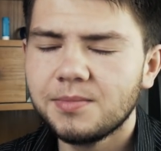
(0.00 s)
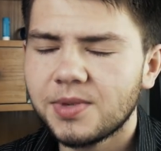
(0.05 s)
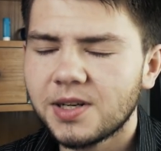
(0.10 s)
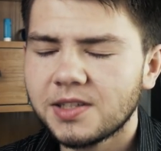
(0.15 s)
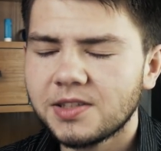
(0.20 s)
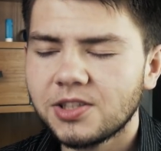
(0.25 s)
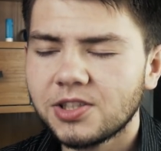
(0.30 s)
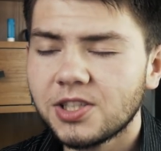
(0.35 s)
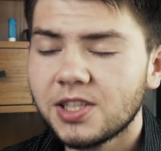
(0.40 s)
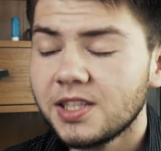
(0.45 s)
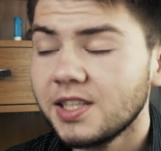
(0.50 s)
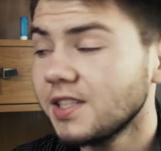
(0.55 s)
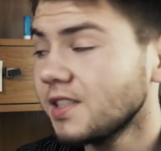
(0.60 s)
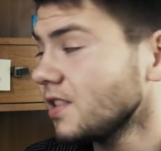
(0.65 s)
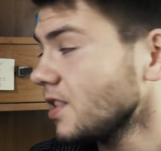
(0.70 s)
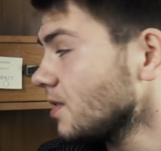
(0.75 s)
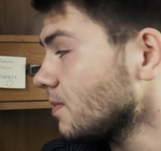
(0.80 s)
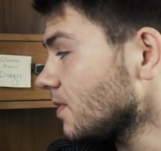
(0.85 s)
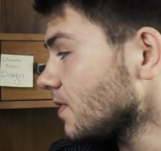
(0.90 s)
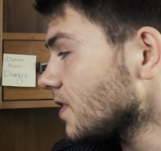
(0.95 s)
praktycznie nie
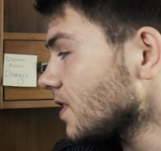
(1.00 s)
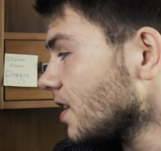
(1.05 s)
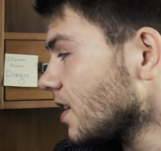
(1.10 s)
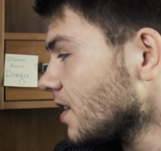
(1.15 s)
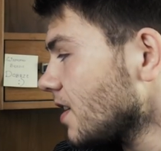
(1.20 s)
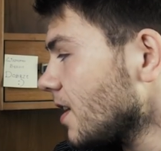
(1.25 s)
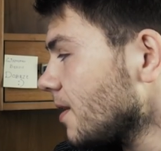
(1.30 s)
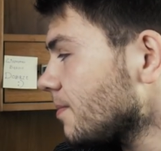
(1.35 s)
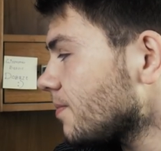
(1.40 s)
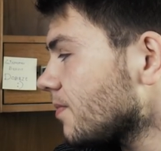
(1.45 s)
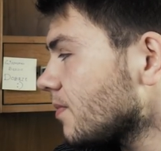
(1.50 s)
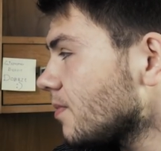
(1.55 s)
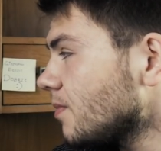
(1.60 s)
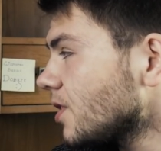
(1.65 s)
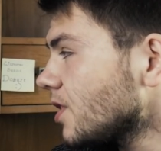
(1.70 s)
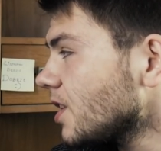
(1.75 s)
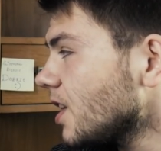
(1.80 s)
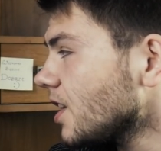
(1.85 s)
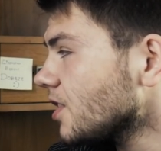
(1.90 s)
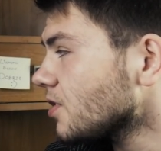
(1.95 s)
jesteśmy w stanie
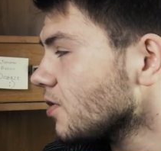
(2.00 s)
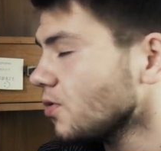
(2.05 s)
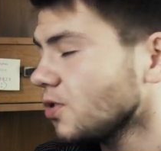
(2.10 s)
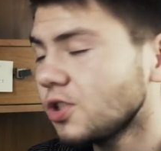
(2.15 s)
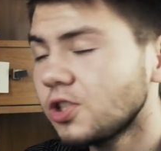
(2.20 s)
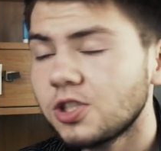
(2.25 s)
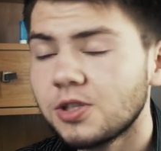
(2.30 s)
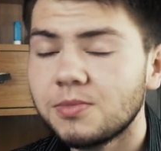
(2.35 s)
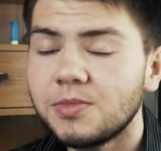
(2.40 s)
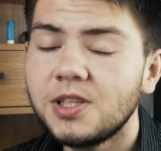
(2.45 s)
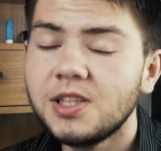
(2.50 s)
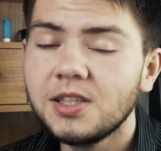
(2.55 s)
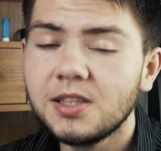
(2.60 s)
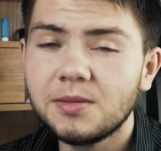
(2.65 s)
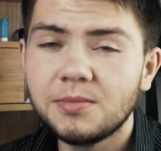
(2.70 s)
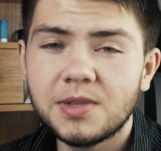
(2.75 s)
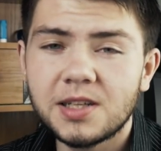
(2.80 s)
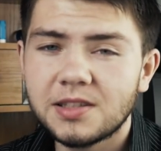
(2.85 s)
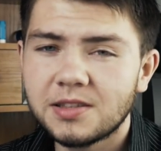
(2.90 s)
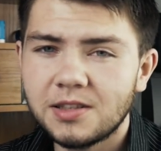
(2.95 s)
myśleć o niczym
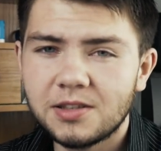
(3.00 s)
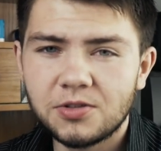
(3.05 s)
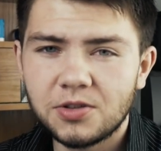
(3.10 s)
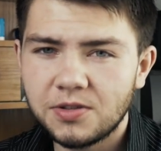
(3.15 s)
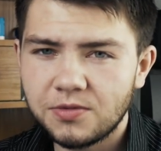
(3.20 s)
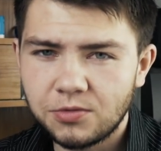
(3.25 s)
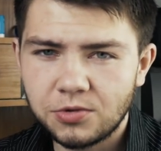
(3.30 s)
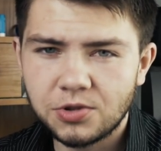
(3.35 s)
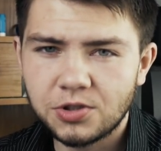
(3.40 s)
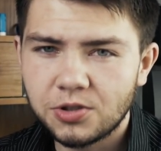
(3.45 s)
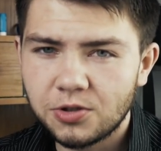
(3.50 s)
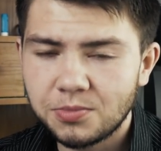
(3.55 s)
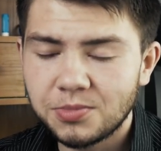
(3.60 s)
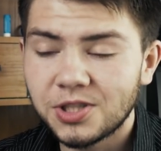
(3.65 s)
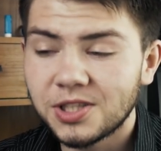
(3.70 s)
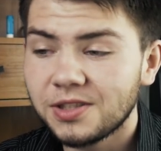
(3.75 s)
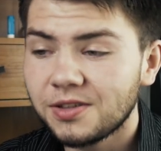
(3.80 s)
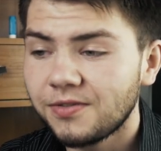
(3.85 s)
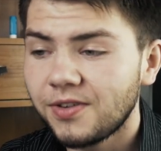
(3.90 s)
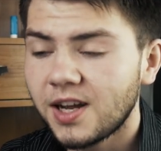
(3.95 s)
innym, jak tylko i wyłącznie o
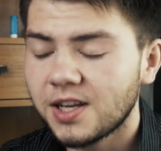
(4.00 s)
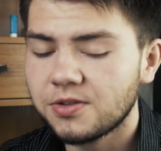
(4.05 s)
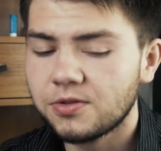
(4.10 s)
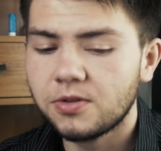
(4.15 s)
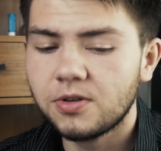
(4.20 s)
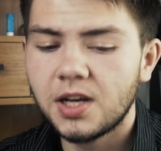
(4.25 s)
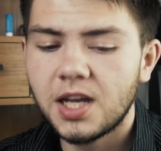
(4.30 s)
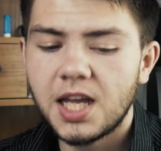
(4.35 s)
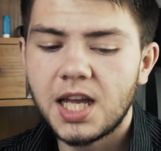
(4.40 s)
przetrwaniu.